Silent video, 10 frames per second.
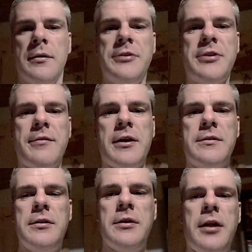Ich
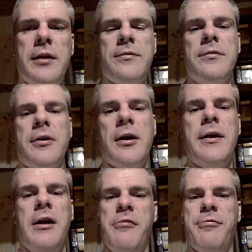erwarte in den nächsten
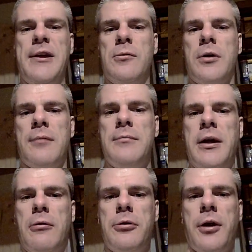Tage 11 Kilogramm
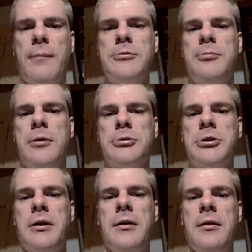Lego, die habe ich mir
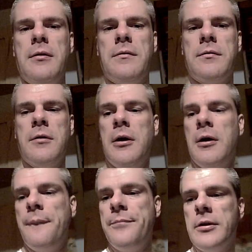bestellt.
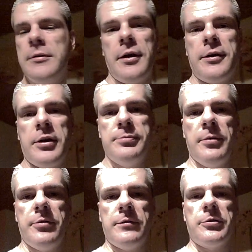Dann kann ich
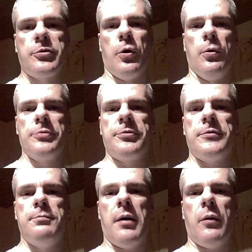mir wieder was
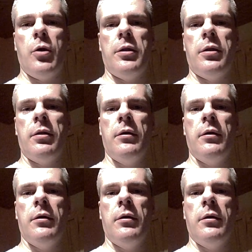Großes bauen.